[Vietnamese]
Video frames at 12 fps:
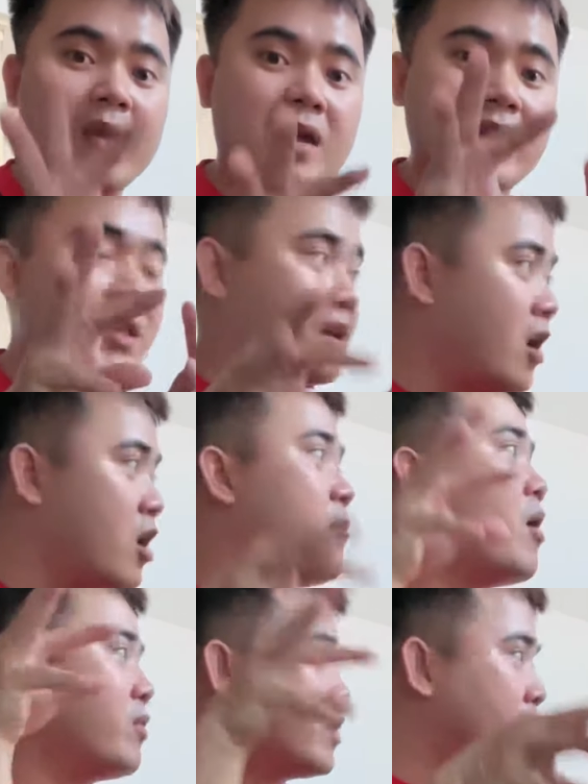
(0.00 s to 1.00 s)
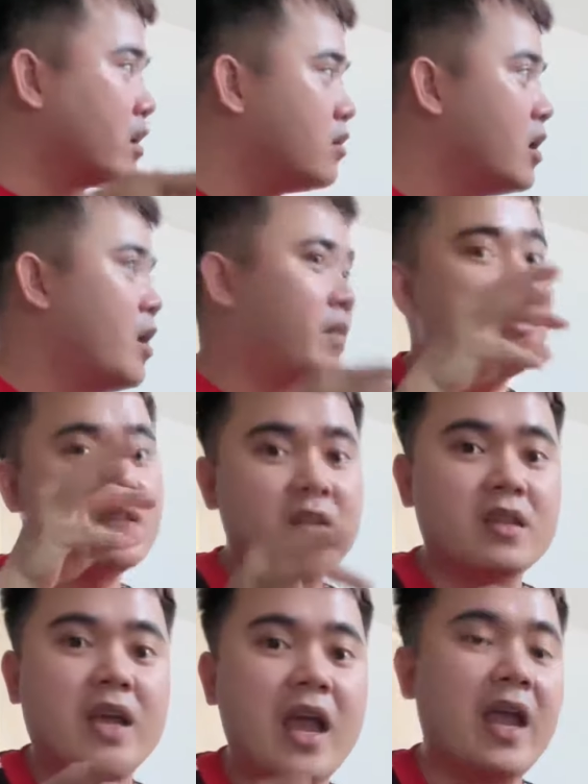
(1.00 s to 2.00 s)
bao tay thịt kho bà bóc cho tiền luôn bà đưa tao
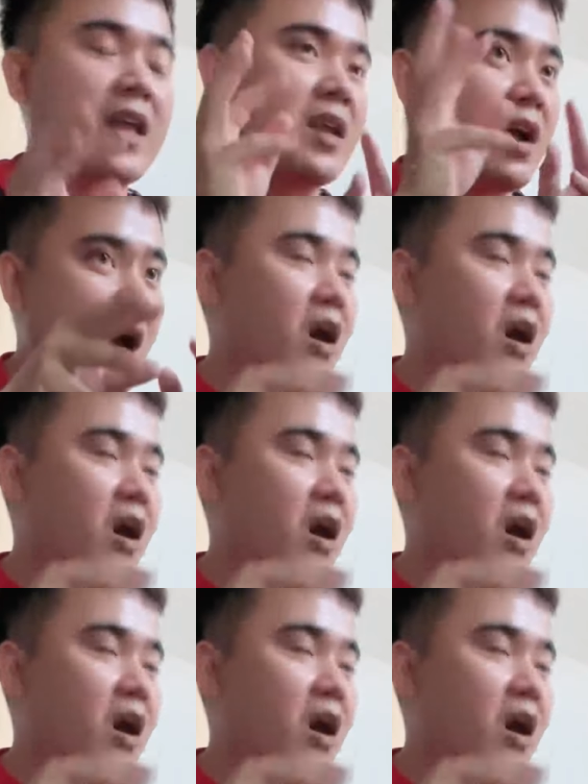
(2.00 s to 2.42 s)
tờ tiền hai ngàn thịt kho